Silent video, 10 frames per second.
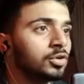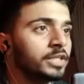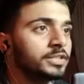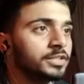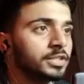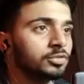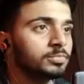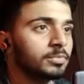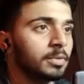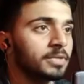तो गैस जैसे कि
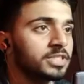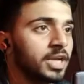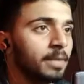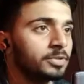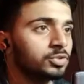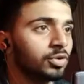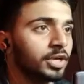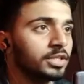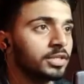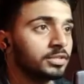तुम सबने पिछले एपिसोड
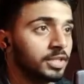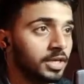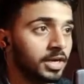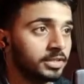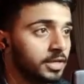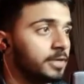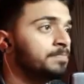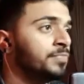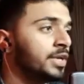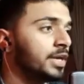के अंदर देखा था
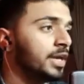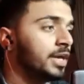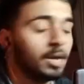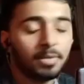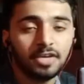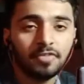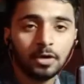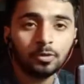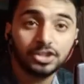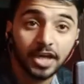कि हमारी
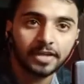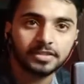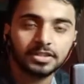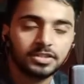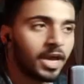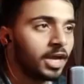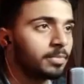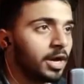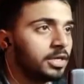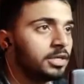फाइट हुई जैक से जैक
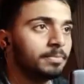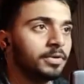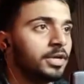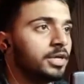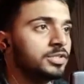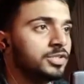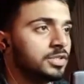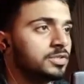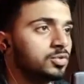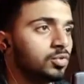भाई अपने
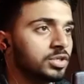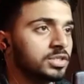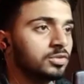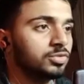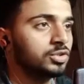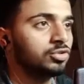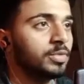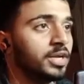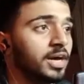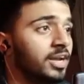चेन सो के साथ उसने जो
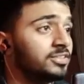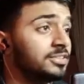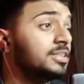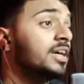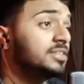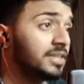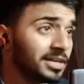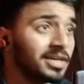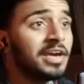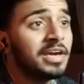हमारी हालत की थी आई
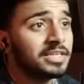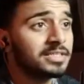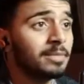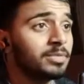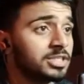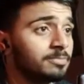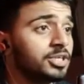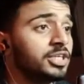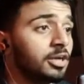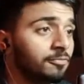थिंक इस गेम की
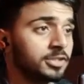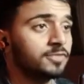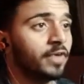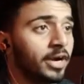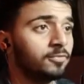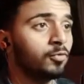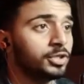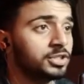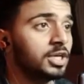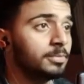सबसे टफेस्ट फाइट
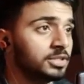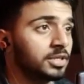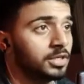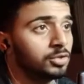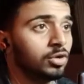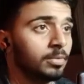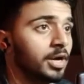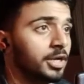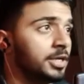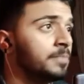वही थी अभी तक की तो
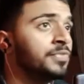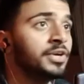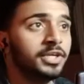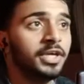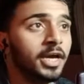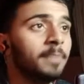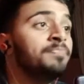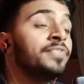हमारी ठीक है